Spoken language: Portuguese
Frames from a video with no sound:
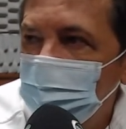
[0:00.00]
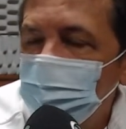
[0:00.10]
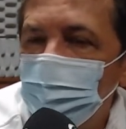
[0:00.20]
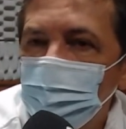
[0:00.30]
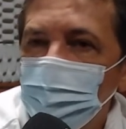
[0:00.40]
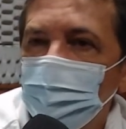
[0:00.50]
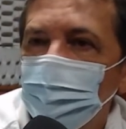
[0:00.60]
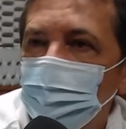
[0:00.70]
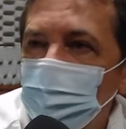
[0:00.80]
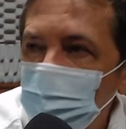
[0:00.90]
Esse
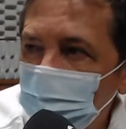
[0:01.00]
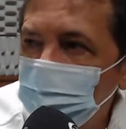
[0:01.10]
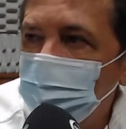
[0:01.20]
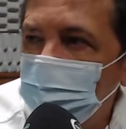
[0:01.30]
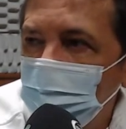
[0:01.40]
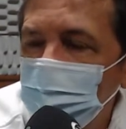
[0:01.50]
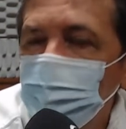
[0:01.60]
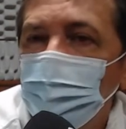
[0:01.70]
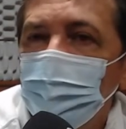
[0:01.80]
projeto foi aprovado